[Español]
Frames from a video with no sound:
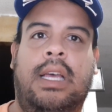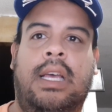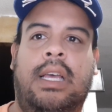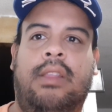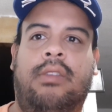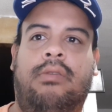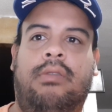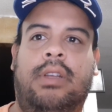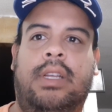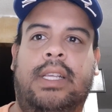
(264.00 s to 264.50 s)

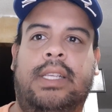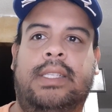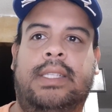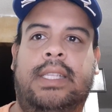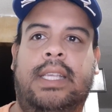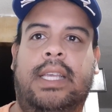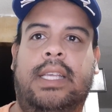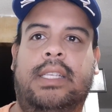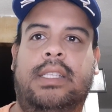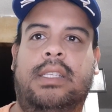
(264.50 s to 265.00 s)
donde
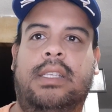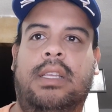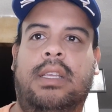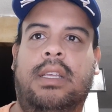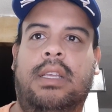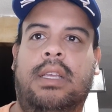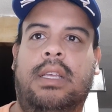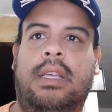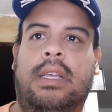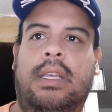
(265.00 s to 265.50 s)
estés.
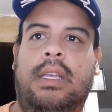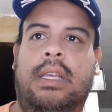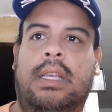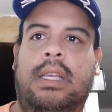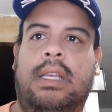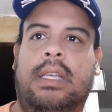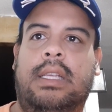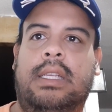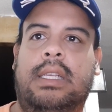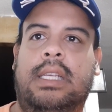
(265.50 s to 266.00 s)

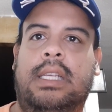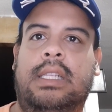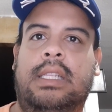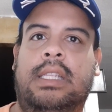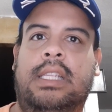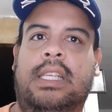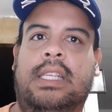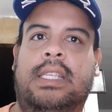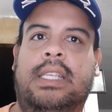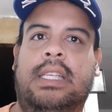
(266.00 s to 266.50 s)

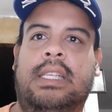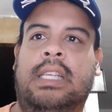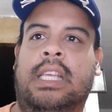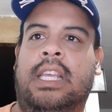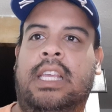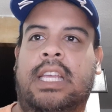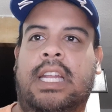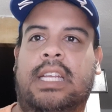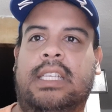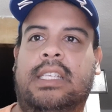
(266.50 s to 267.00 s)
Dice,
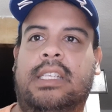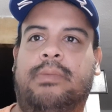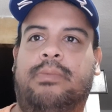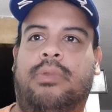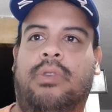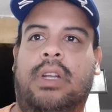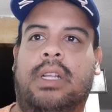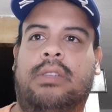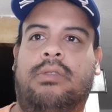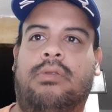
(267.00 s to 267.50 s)
y gracias
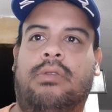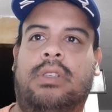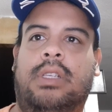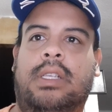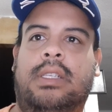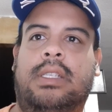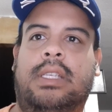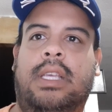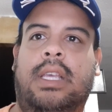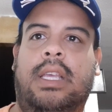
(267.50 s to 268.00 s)
por las
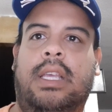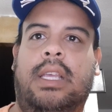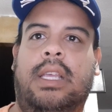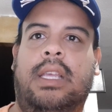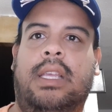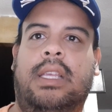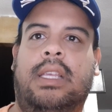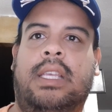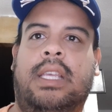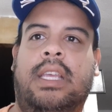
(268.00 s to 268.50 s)
cosas
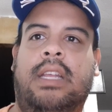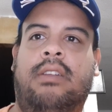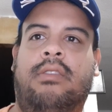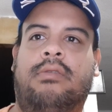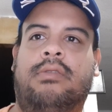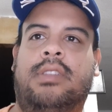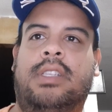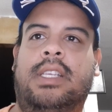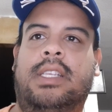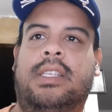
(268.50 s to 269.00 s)
que,
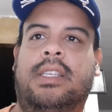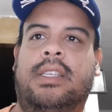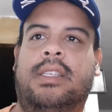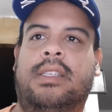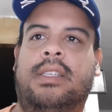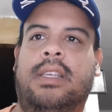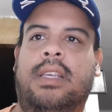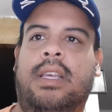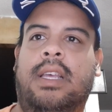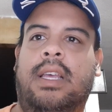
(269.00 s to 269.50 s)
nos
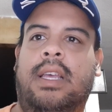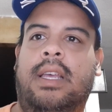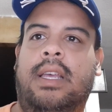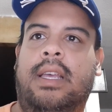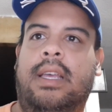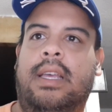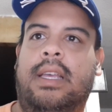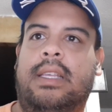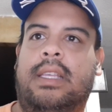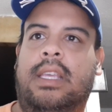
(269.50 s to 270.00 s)
dices.
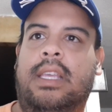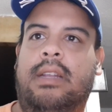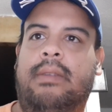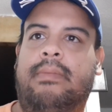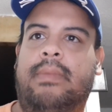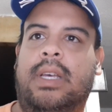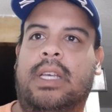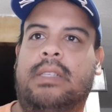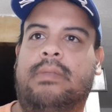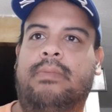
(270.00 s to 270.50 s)
¿Quién
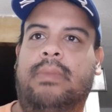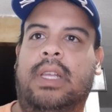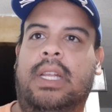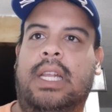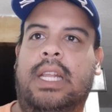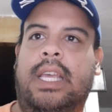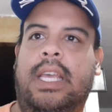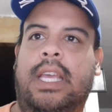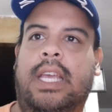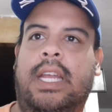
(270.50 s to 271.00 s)
más?
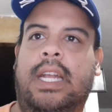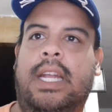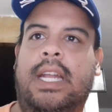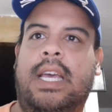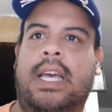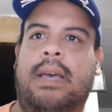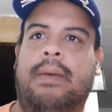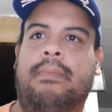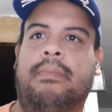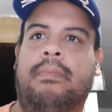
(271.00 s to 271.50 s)

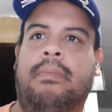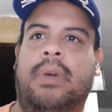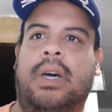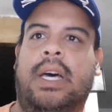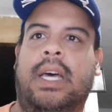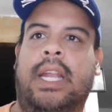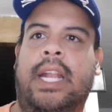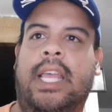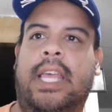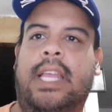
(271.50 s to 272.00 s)
Milena
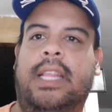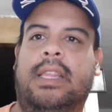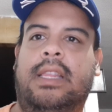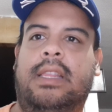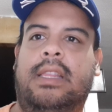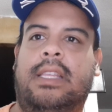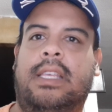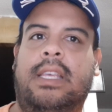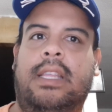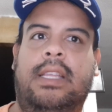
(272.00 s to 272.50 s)
Baret,
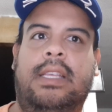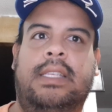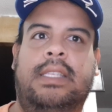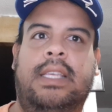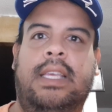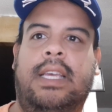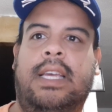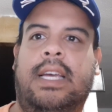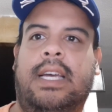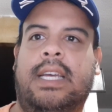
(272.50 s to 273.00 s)
que
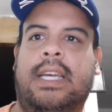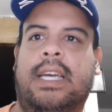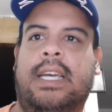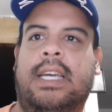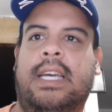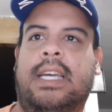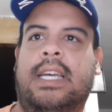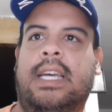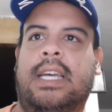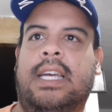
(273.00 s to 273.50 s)
dice
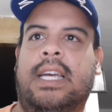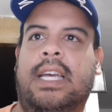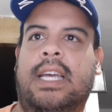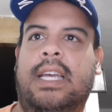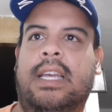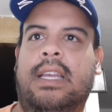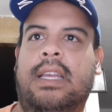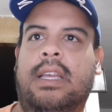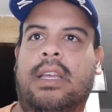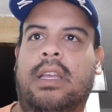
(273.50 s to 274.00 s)

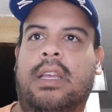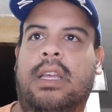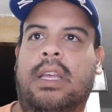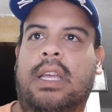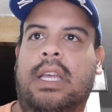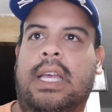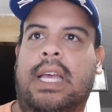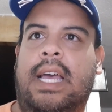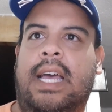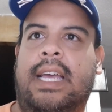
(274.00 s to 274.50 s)
jajajajaja.
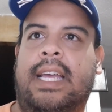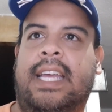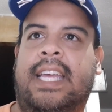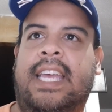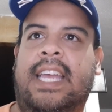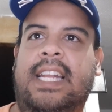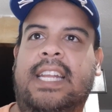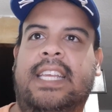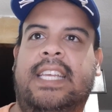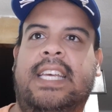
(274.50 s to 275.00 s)

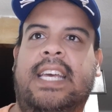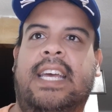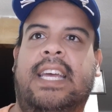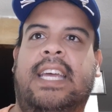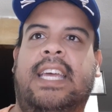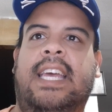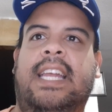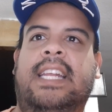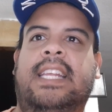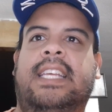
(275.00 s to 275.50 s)
Angélica,
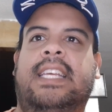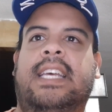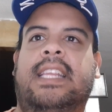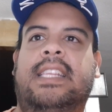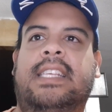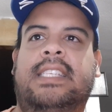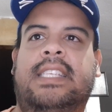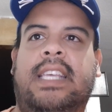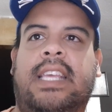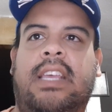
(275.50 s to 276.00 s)
Angélica
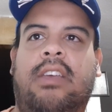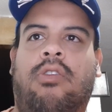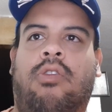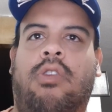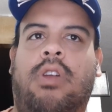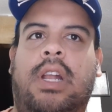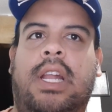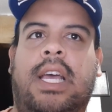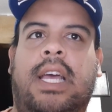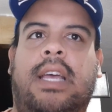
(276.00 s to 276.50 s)
dice,
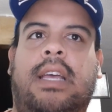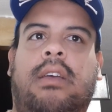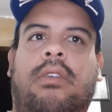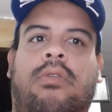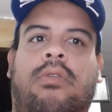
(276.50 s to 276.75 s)
hola,